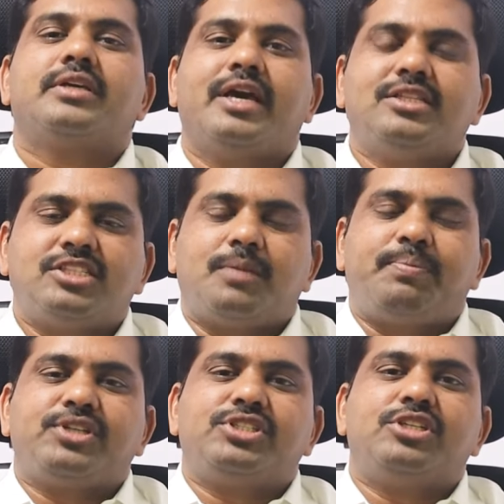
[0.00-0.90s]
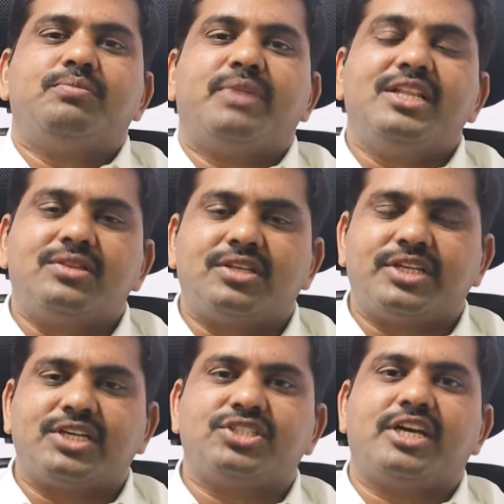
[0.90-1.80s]
క్యాన్సర్ పేషెంట్ మరింత
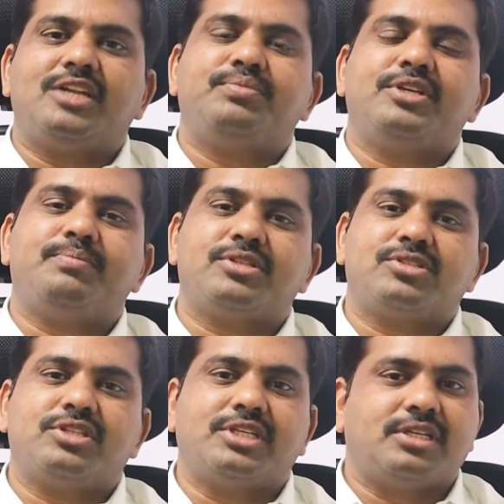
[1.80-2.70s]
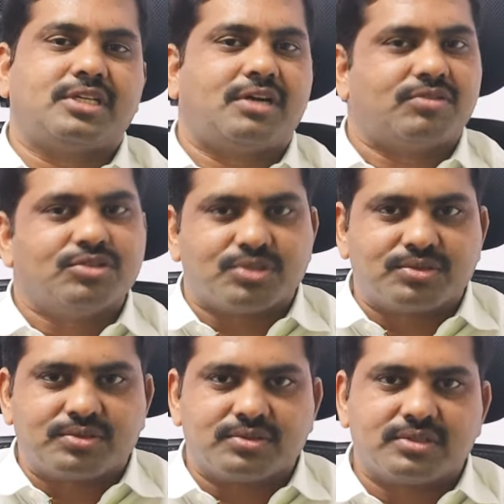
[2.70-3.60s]
దిగజారిపోయే పరిస్థితికి రావడం
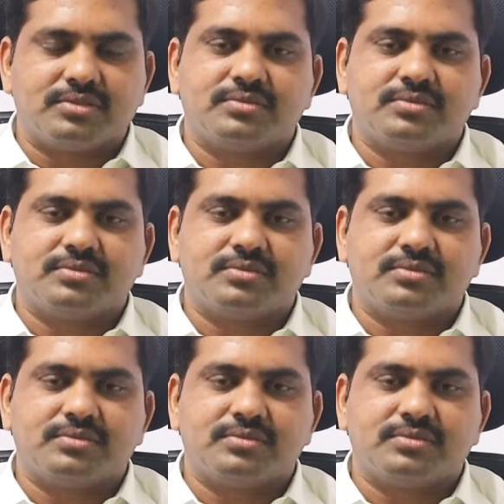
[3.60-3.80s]
జరుగుతుంది